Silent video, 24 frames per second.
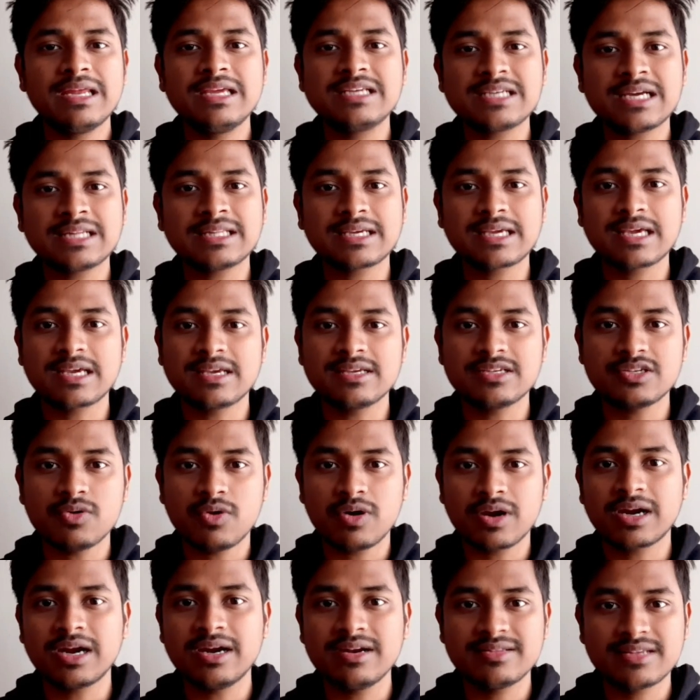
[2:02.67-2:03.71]
नहीं चाहता कि किसी
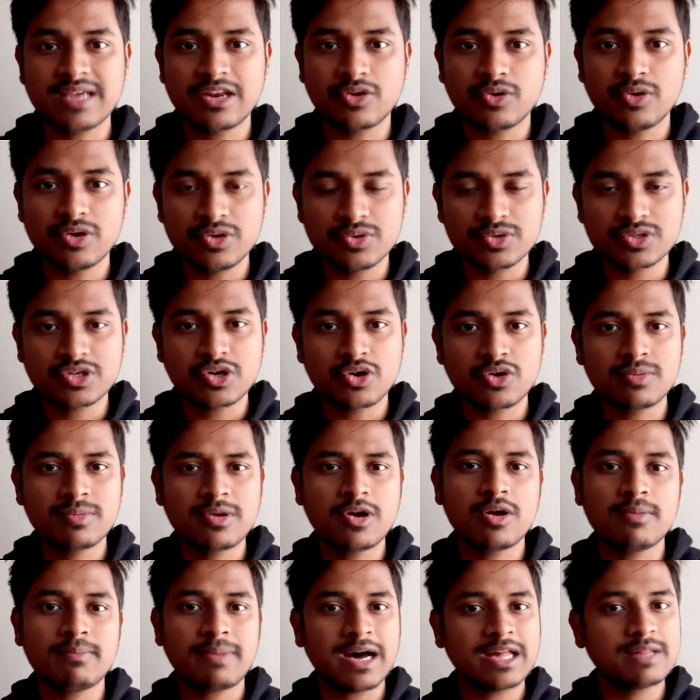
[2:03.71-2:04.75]
और का डिज़ाइन को यूज़ करूँ मैं
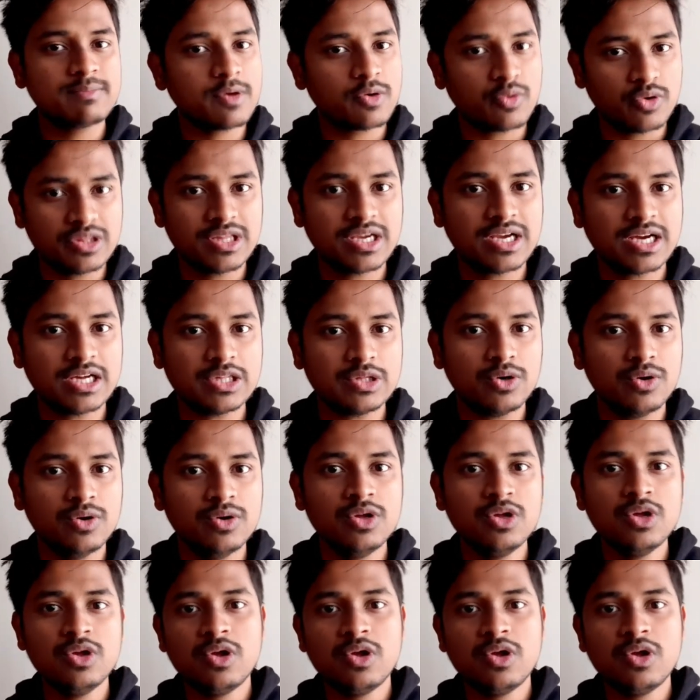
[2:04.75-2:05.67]
और बाद में कोई दिक्कत हो